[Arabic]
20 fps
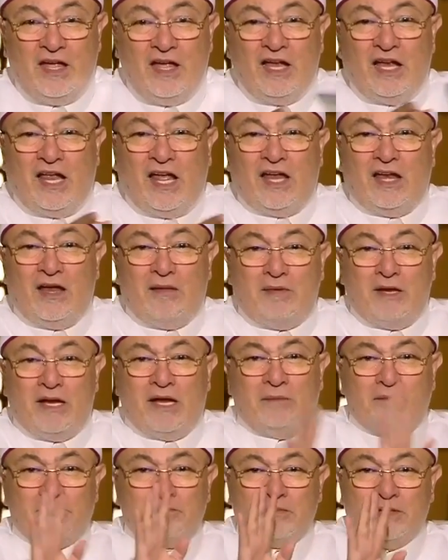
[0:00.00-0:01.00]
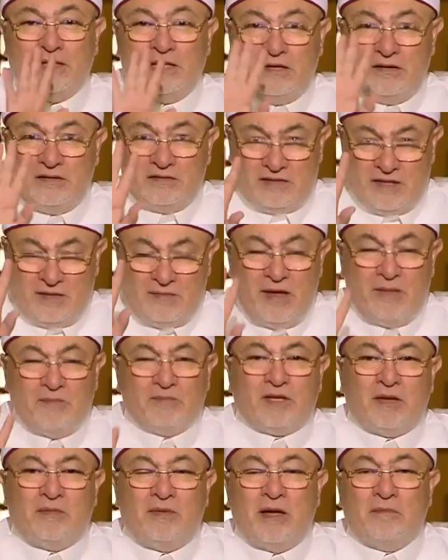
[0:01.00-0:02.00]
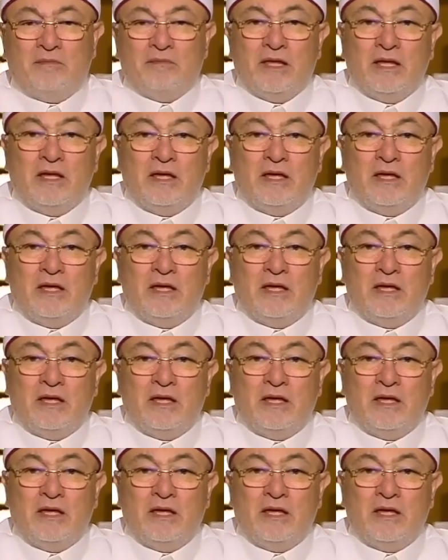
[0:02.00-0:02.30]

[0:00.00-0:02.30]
الحنابله تمام تمام